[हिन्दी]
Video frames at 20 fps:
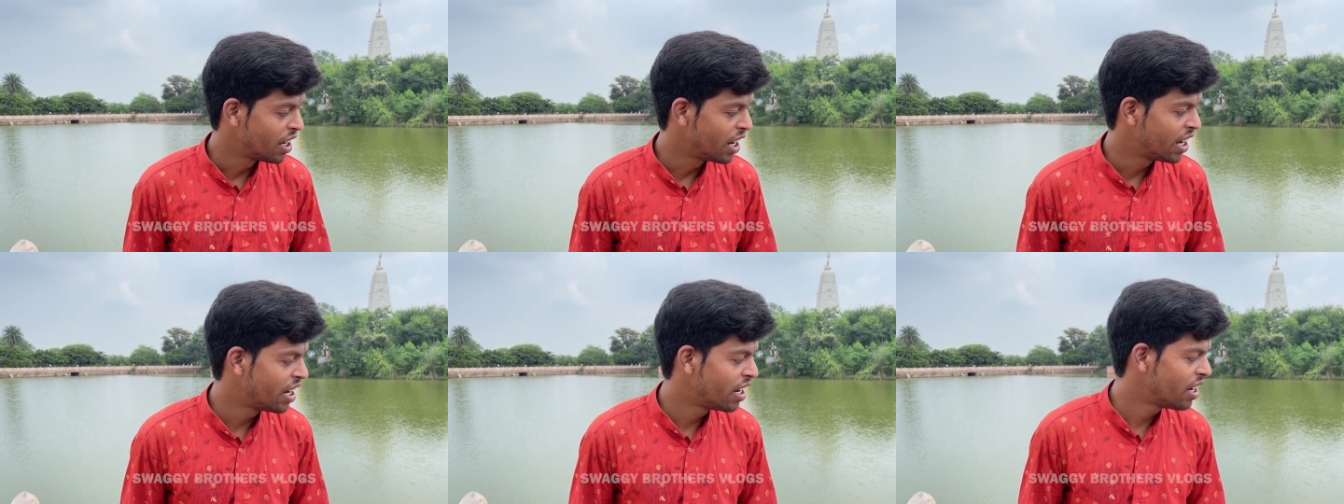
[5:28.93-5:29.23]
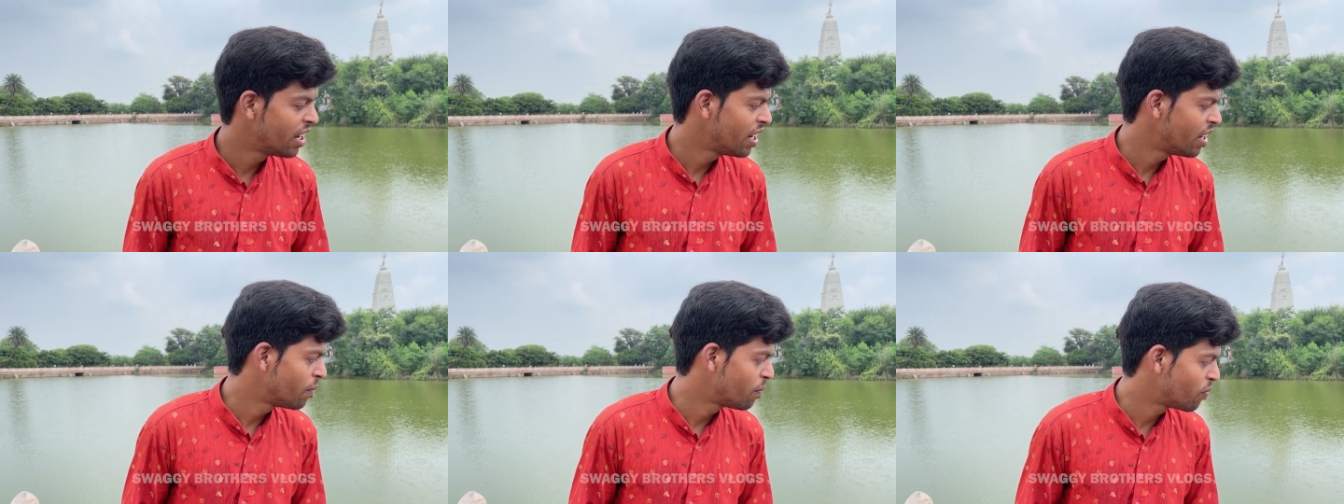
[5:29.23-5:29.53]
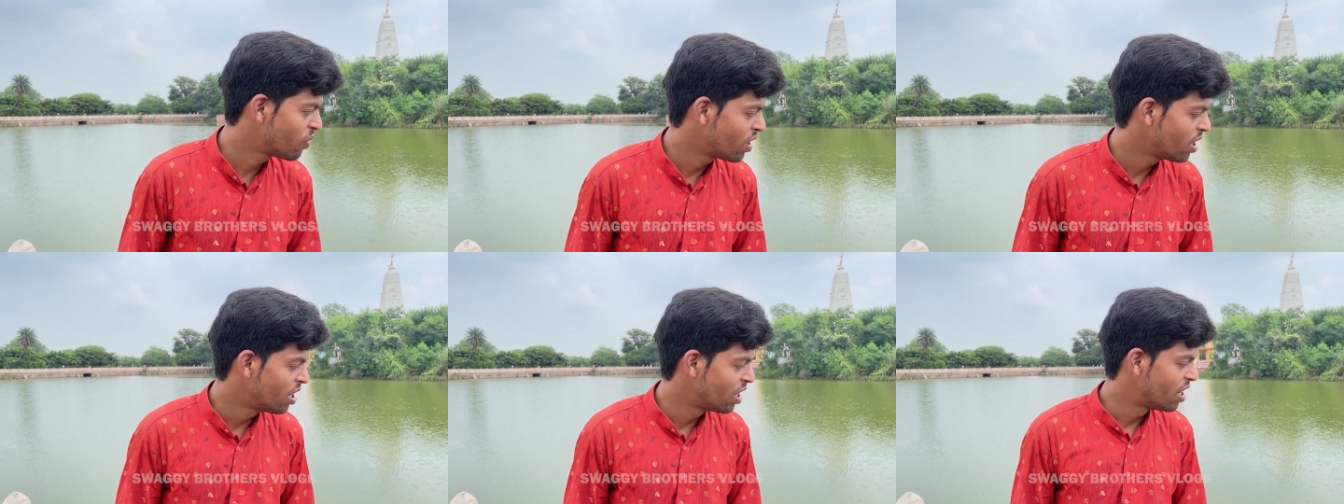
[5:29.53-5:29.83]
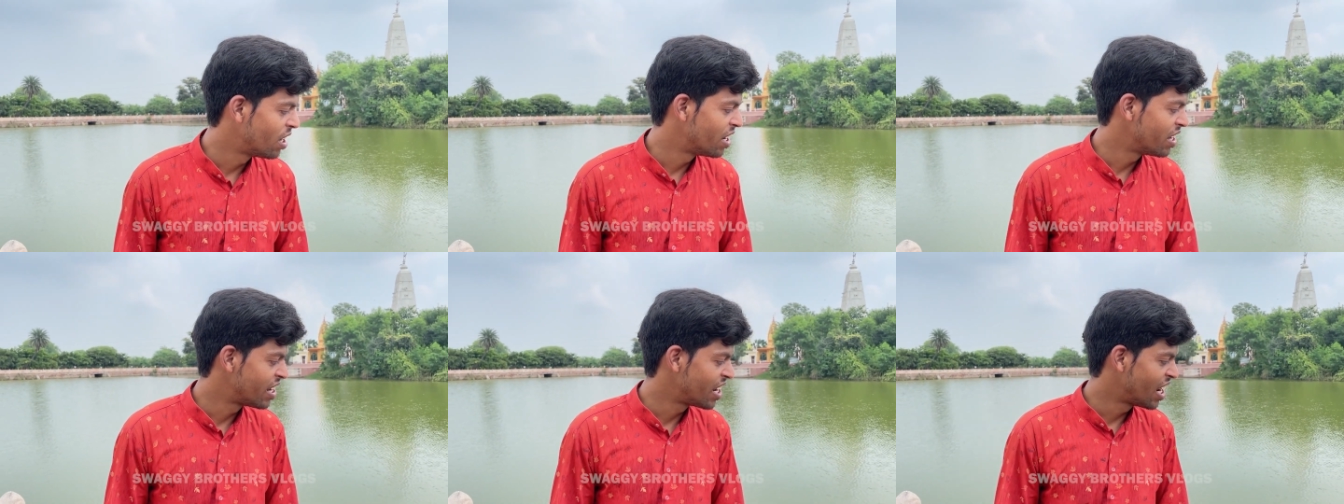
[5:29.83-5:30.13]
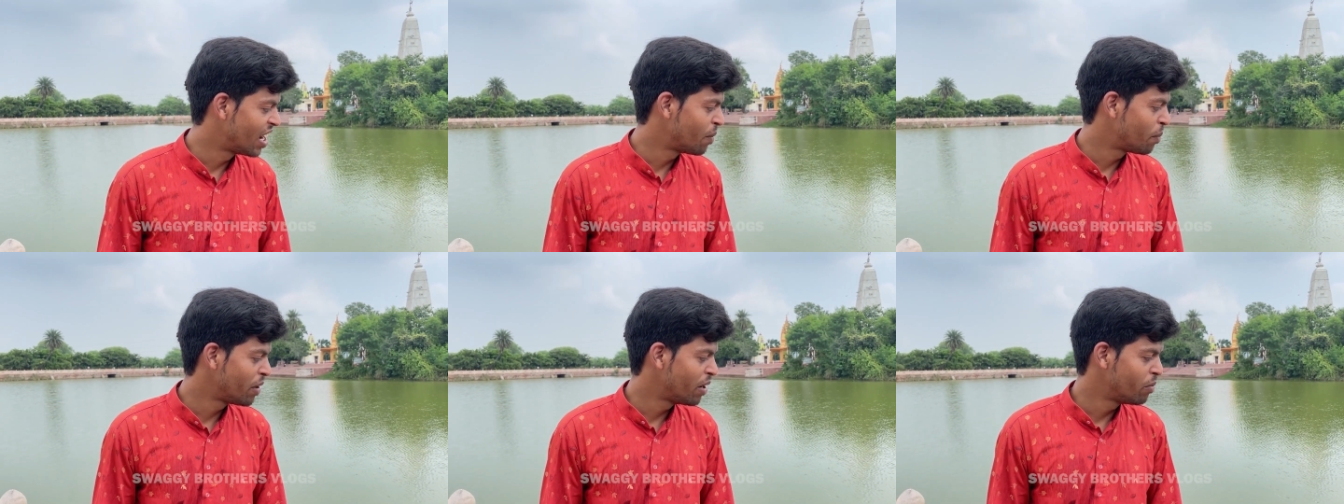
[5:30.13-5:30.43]
ये
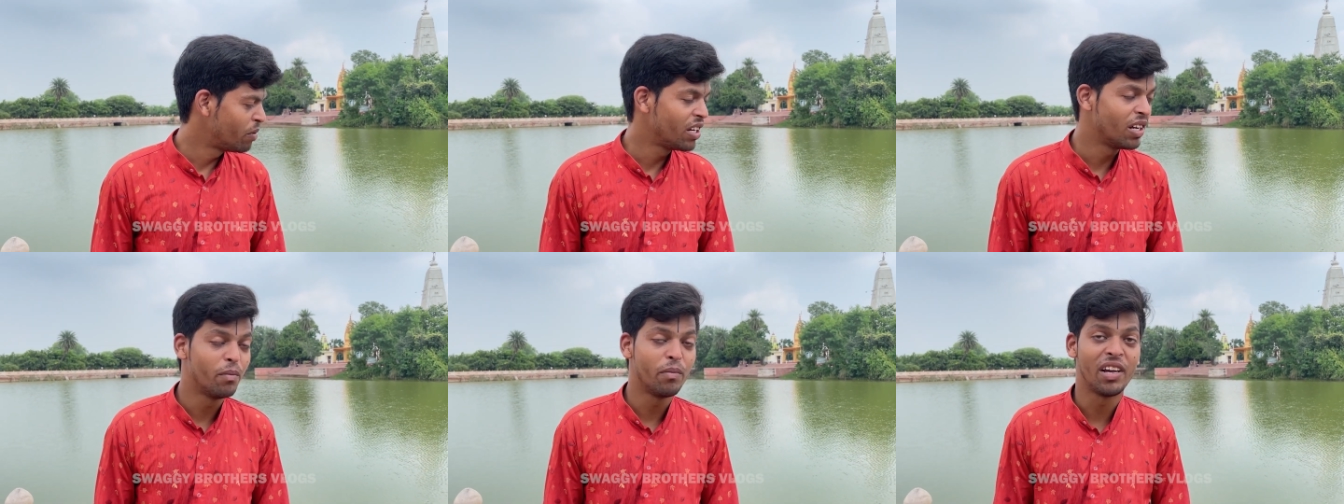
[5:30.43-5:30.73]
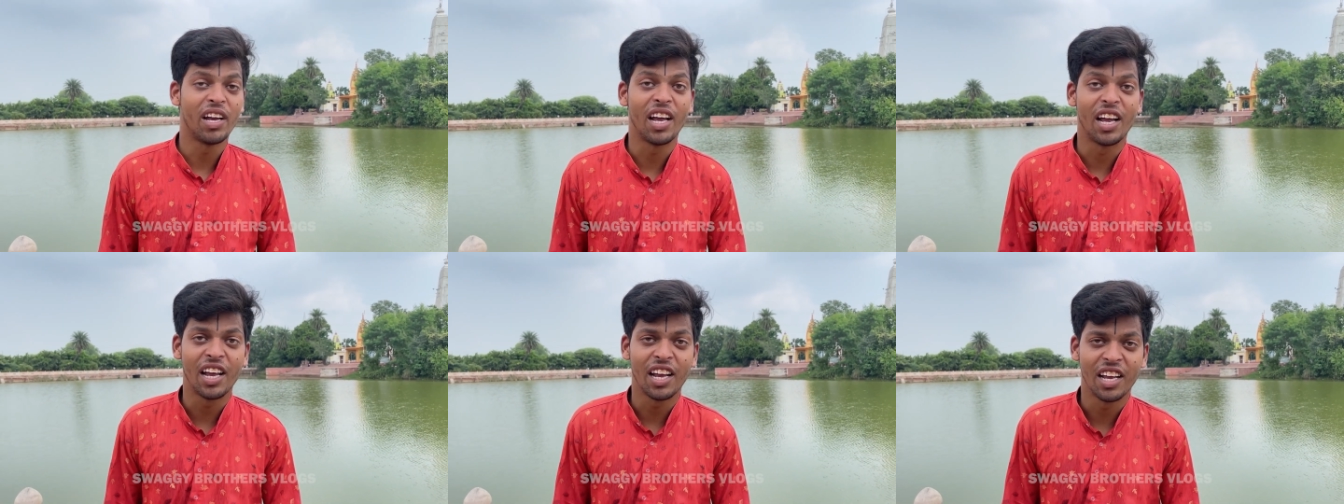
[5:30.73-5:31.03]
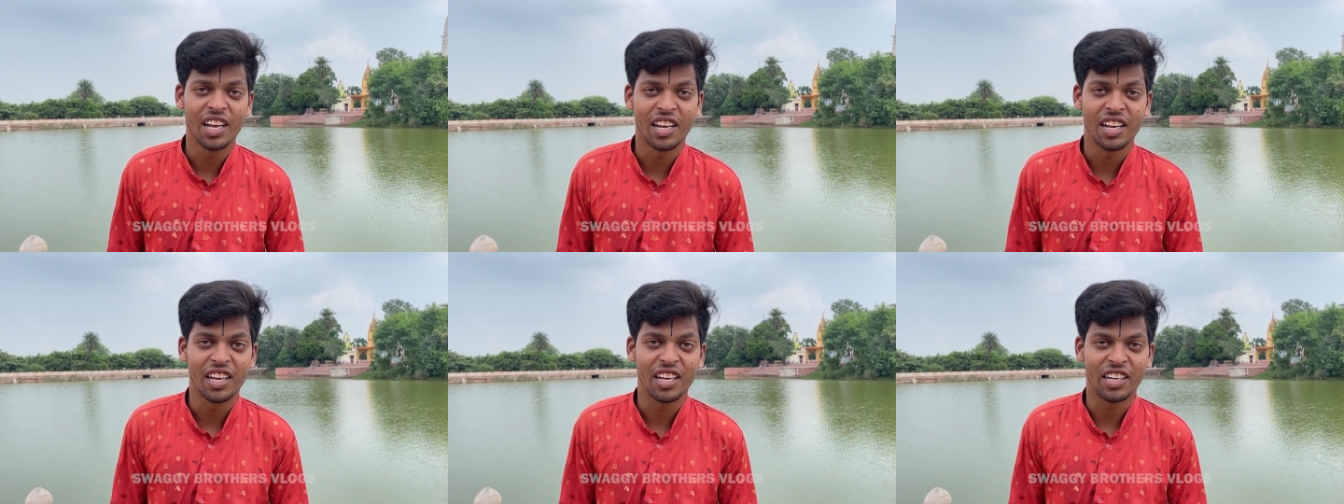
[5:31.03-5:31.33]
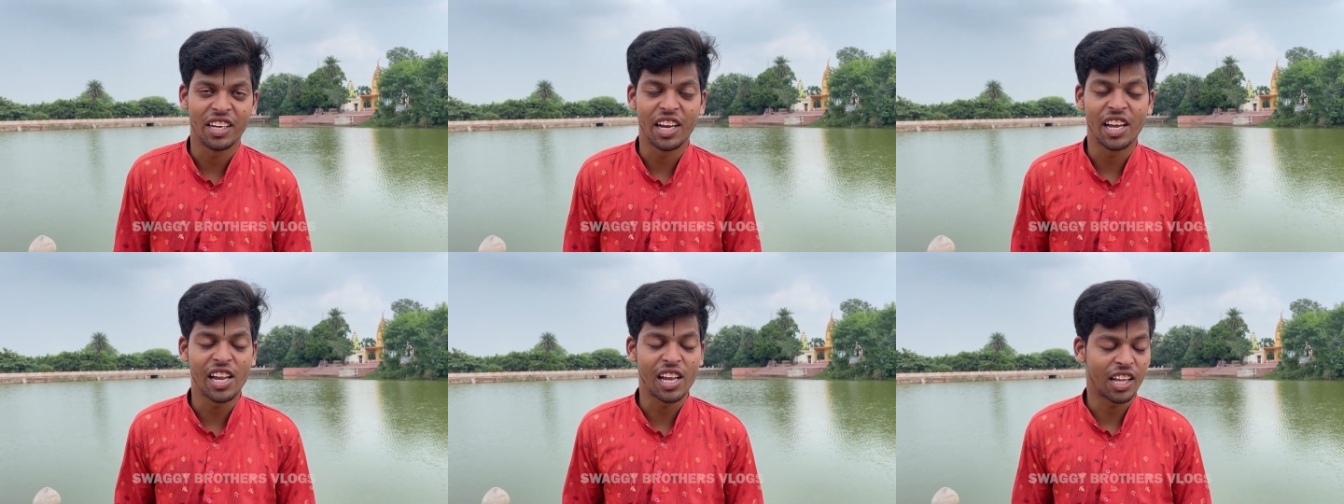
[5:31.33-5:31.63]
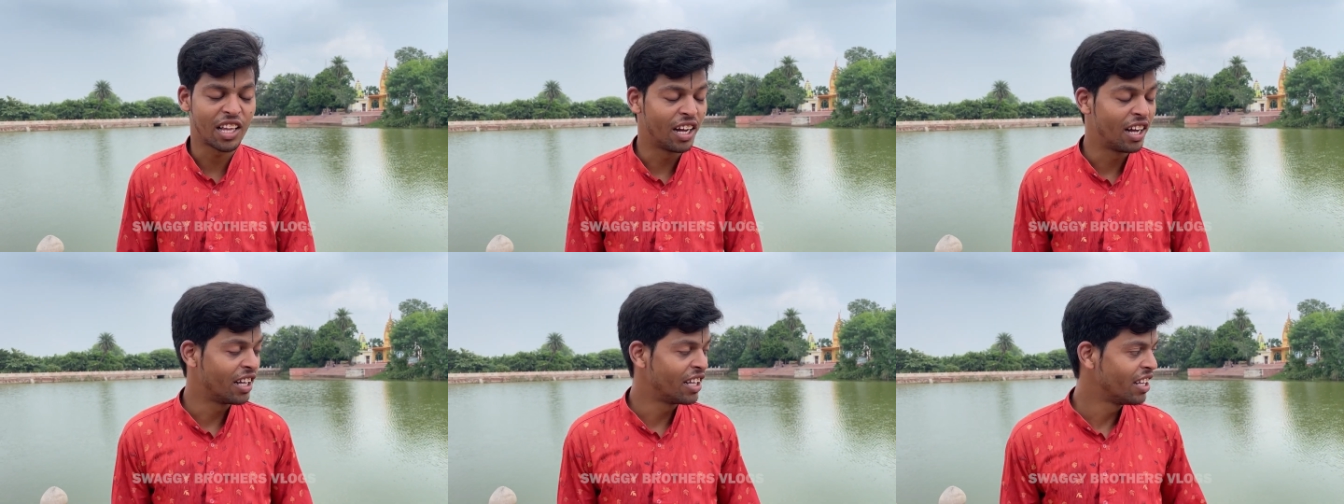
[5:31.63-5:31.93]
जहाँ पे अभी हम हैं ये
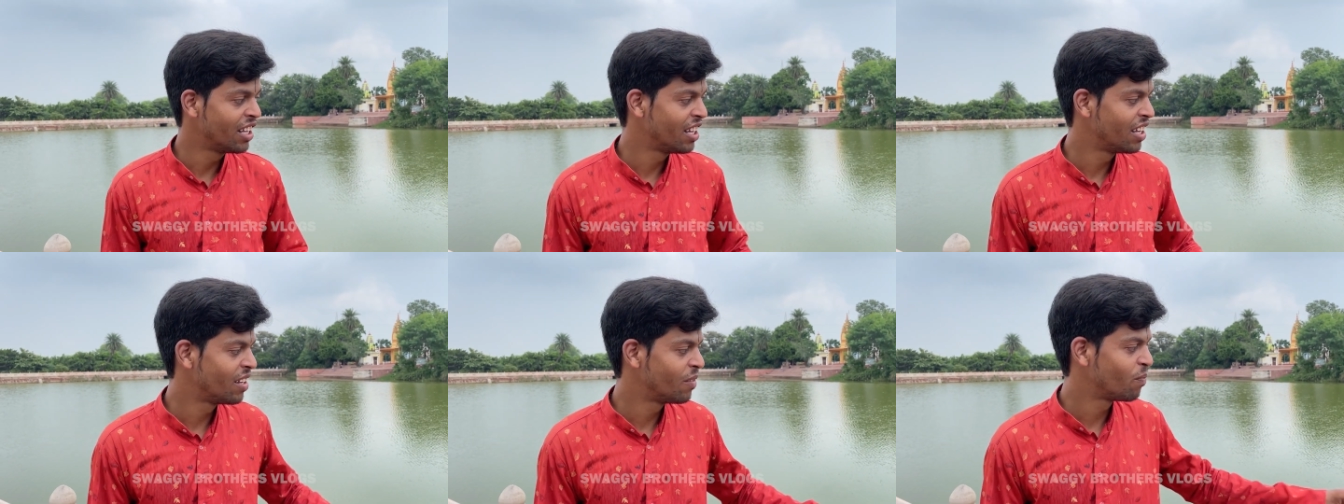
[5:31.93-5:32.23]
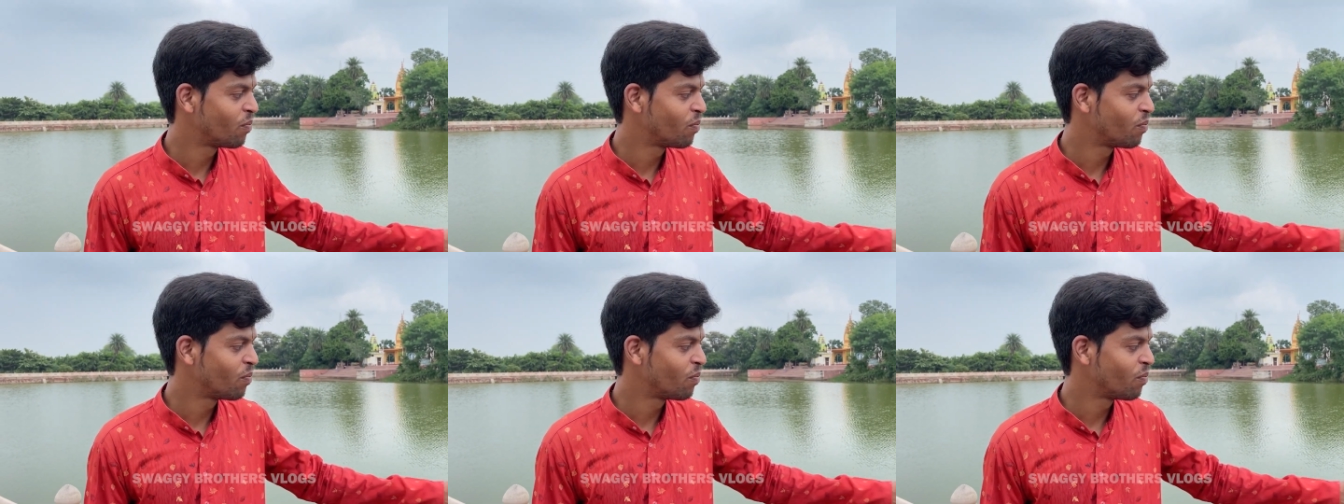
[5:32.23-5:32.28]
स्थान